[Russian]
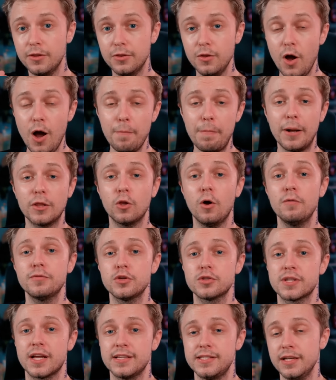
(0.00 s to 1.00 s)
Но ну, а потом все
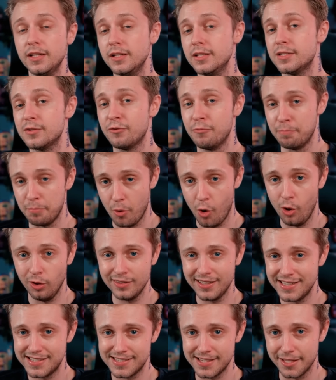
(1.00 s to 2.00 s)
скатилось в
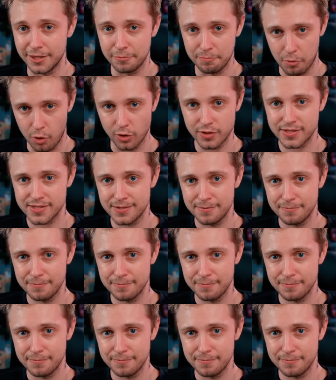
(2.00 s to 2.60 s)
полный сэндбокс.